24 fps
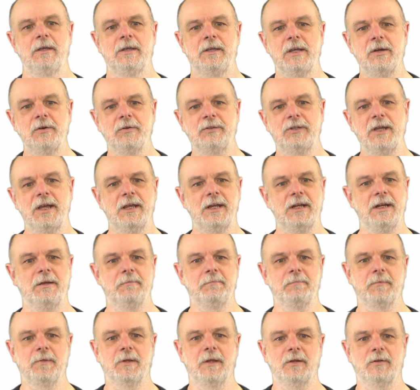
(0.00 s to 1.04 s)
基本的に、
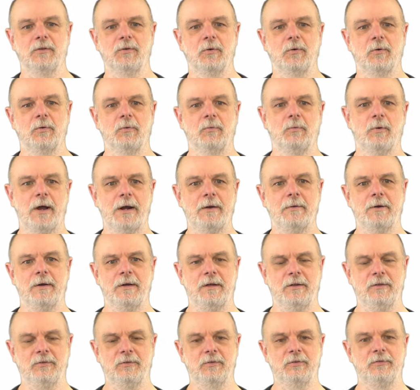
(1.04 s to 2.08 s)
えっと、我々、
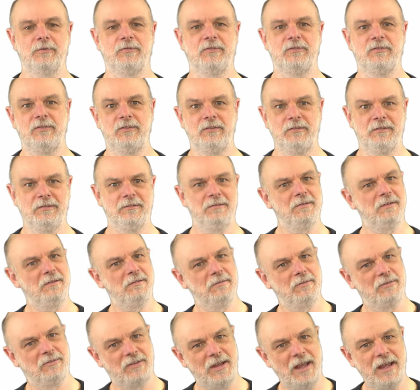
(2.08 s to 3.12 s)
えっと、
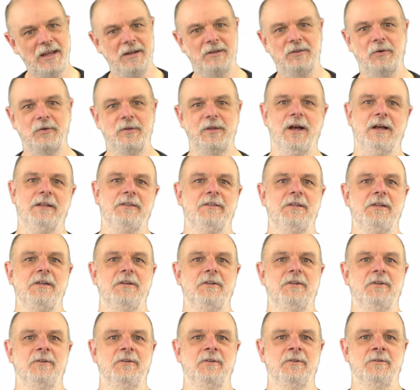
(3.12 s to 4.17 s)
全員のやってい
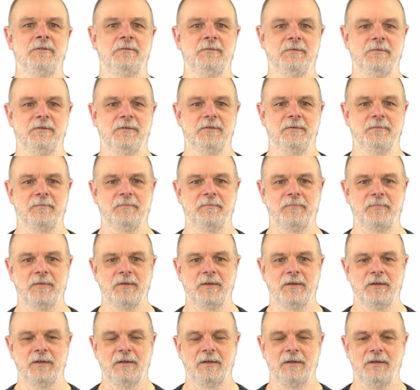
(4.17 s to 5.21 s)
る
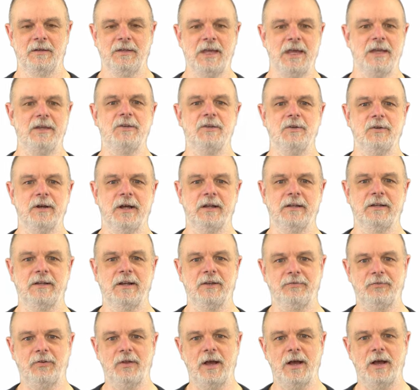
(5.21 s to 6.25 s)
研究なんで
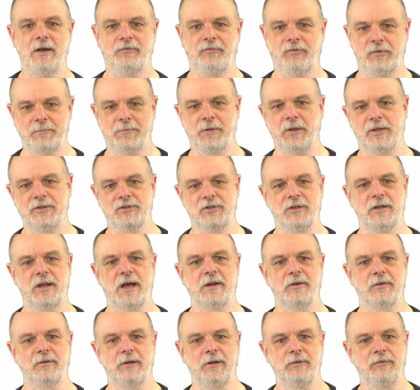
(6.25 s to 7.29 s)
すが、シミュレーションな
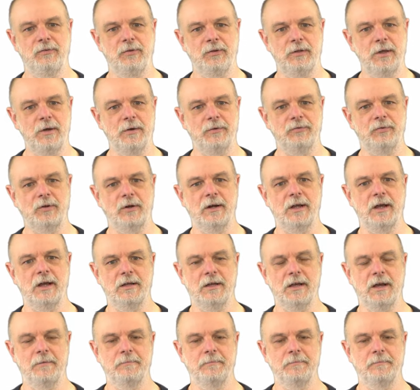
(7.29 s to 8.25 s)
どについては、それが